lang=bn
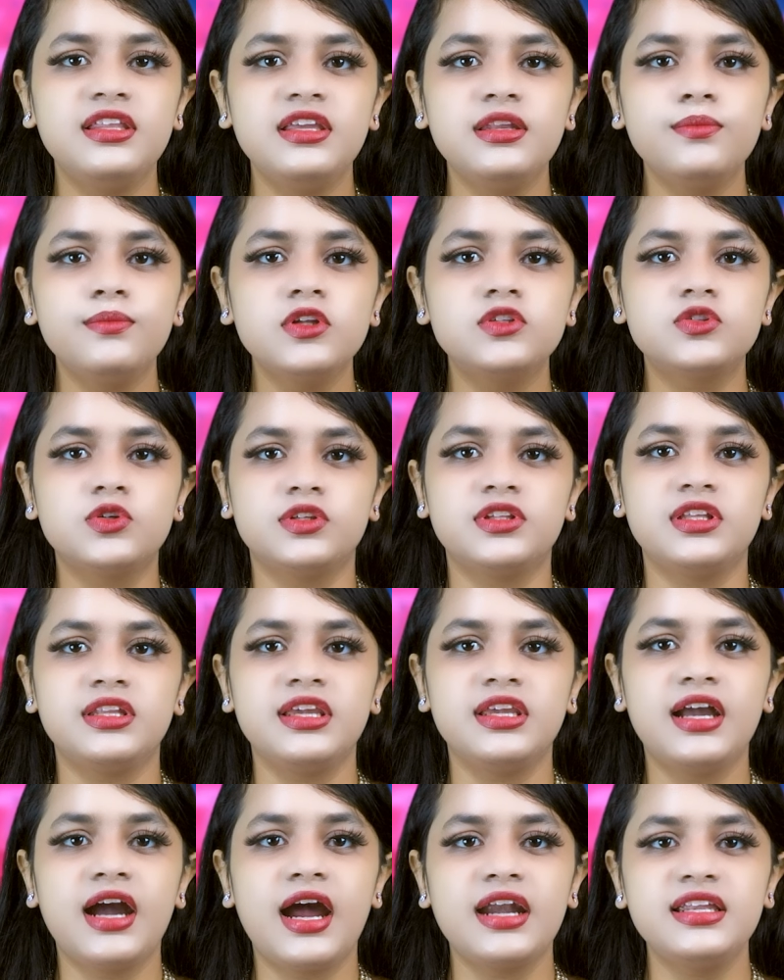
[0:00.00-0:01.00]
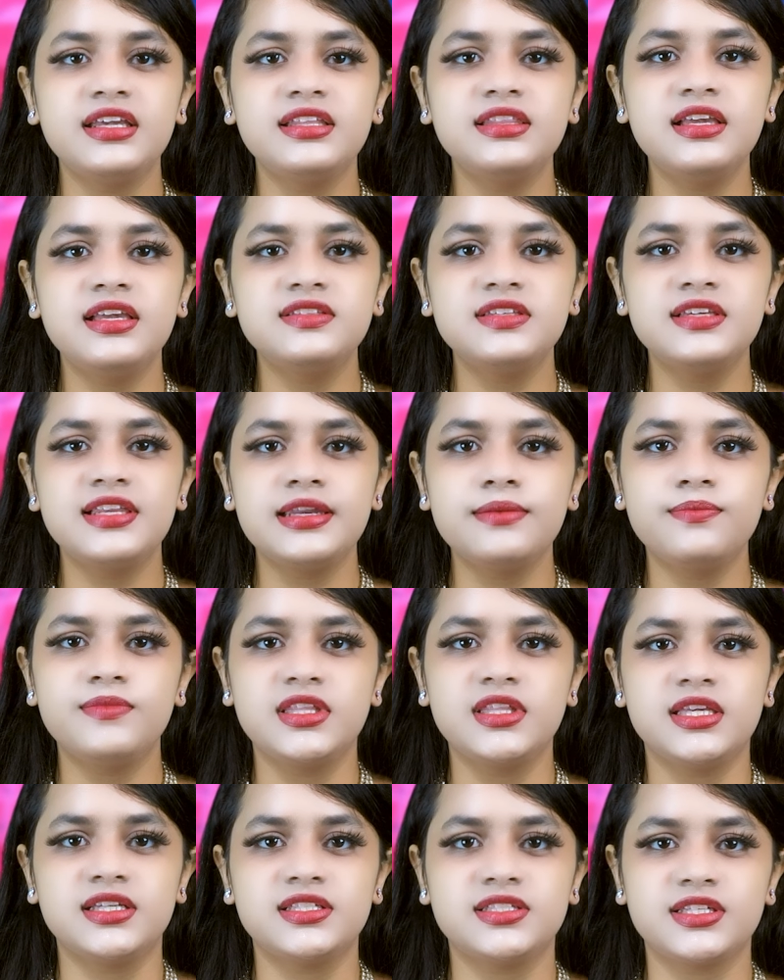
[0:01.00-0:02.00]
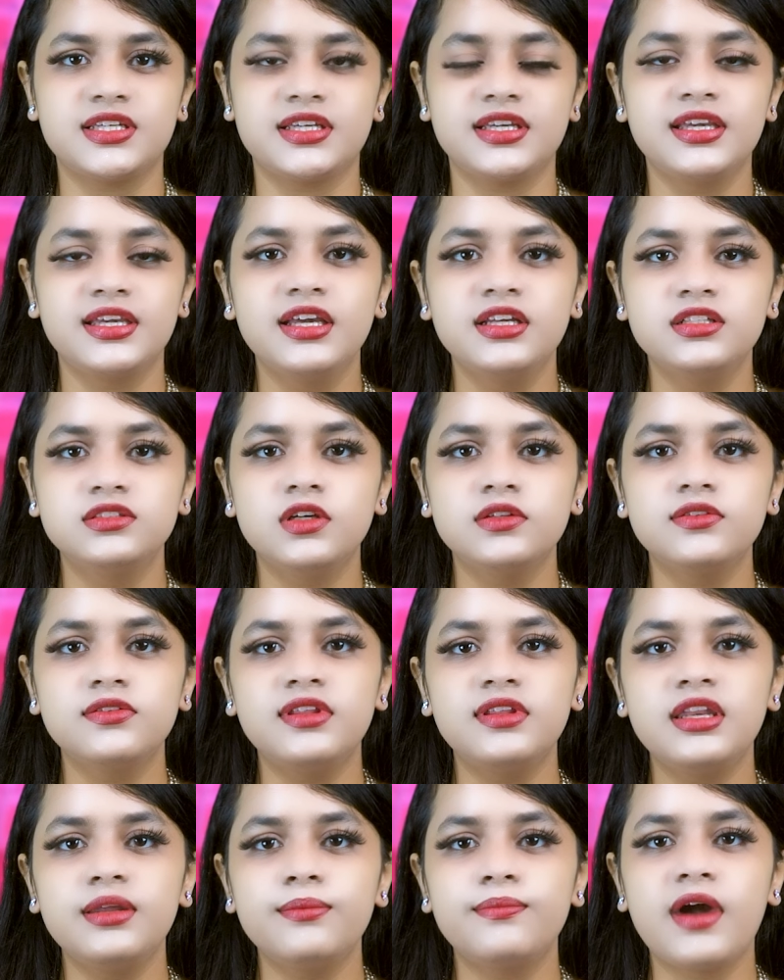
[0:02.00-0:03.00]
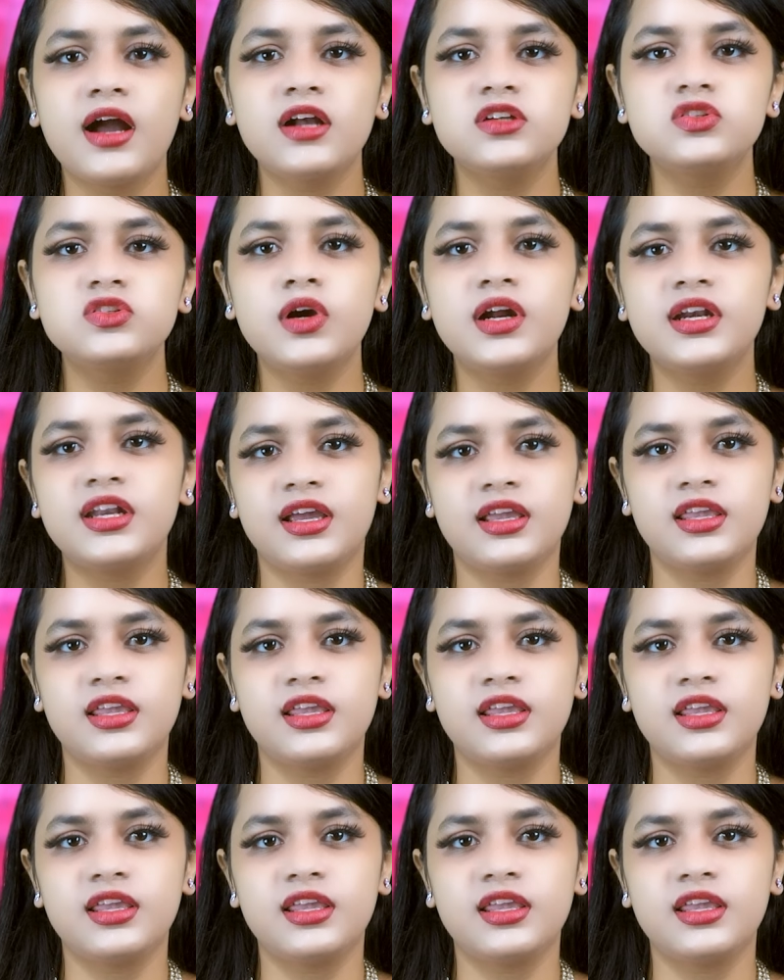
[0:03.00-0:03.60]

তিন বছর তিনি কাটিয়ে দিয়েছিলেন বিদেশে ততদিনে মাংস কাটা